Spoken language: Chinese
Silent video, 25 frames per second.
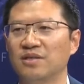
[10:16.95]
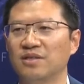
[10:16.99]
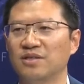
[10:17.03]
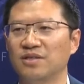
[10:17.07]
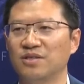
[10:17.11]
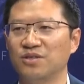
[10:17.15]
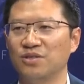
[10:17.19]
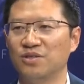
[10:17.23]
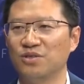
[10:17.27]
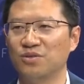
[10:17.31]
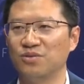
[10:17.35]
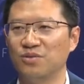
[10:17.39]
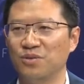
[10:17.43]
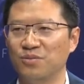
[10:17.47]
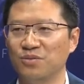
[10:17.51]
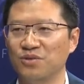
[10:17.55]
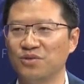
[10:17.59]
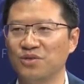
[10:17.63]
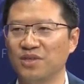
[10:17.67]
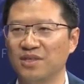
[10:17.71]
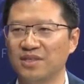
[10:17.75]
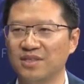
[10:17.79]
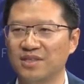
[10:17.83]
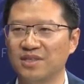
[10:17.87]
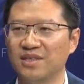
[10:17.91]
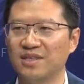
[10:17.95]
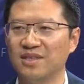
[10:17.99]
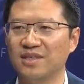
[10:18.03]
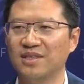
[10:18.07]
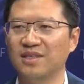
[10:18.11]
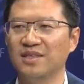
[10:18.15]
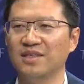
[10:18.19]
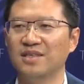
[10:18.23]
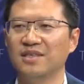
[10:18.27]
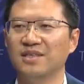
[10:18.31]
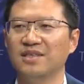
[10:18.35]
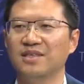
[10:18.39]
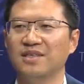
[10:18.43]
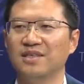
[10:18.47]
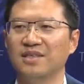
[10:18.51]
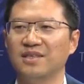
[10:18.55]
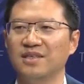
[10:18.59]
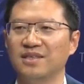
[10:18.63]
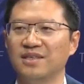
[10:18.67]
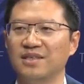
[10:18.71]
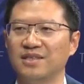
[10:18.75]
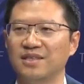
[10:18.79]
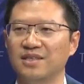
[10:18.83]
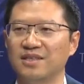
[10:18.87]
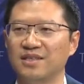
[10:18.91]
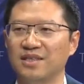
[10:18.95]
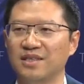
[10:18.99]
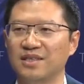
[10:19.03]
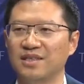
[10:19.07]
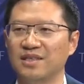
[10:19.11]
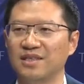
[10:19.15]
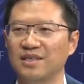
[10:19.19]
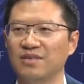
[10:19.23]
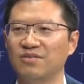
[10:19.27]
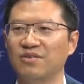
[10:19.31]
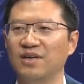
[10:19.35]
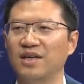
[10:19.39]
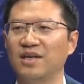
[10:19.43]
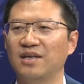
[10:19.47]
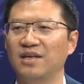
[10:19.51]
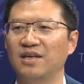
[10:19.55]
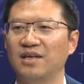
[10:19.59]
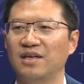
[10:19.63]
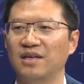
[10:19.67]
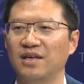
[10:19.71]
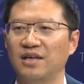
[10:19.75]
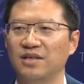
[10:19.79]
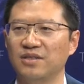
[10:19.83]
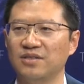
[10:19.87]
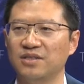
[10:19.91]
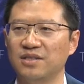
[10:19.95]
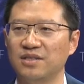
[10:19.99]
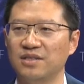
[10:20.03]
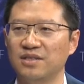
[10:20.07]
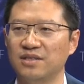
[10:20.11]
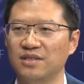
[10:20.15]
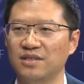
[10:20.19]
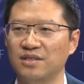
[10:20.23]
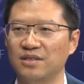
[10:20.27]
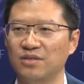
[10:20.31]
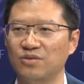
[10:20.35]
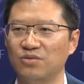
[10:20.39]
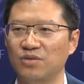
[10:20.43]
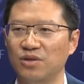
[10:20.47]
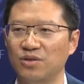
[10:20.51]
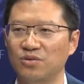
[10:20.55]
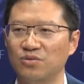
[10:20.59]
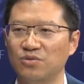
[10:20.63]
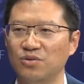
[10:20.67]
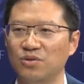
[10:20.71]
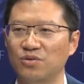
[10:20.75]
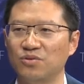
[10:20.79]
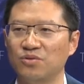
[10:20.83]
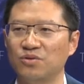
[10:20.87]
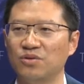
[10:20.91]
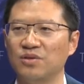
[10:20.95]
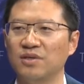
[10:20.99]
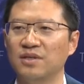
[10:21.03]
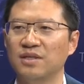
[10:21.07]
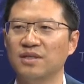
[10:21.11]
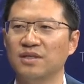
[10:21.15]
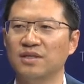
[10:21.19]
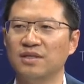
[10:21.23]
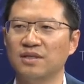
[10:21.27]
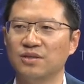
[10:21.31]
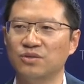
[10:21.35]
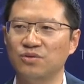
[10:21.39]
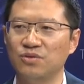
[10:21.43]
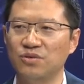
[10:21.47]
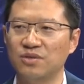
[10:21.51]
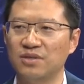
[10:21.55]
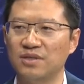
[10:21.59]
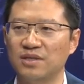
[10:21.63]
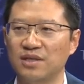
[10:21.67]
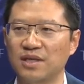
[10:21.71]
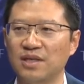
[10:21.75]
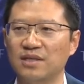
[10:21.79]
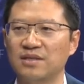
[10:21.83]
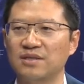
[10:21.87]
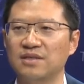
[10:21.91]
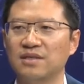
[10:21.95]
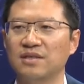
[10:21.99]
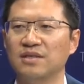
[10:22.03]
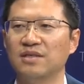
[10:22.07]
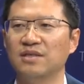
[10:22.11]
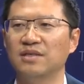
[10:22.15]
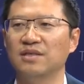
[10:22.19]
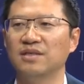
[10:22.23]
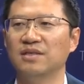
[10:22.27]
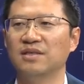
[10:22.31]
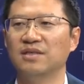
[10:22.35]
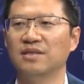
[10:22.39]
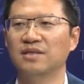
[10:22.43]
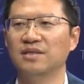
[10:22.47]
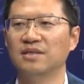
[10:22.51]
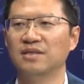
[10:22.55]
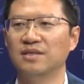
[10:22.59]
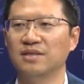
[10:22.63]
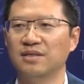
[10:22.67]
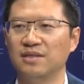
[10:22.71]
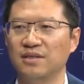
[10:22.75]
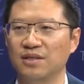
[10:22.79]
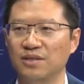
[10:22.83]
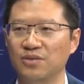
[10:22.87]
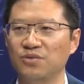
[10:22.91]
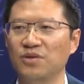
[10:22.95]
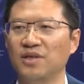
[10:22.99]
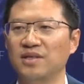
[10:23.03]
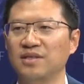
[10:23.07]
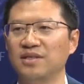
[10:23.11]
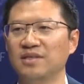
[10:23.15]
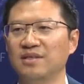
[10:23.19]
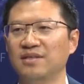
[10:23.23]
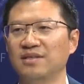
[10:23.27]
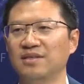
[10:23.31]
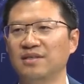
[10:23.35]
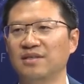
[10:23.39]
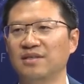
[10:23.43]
这就是我们选择的，呃，这个地方来进行软着陆巡视探测的呃原因。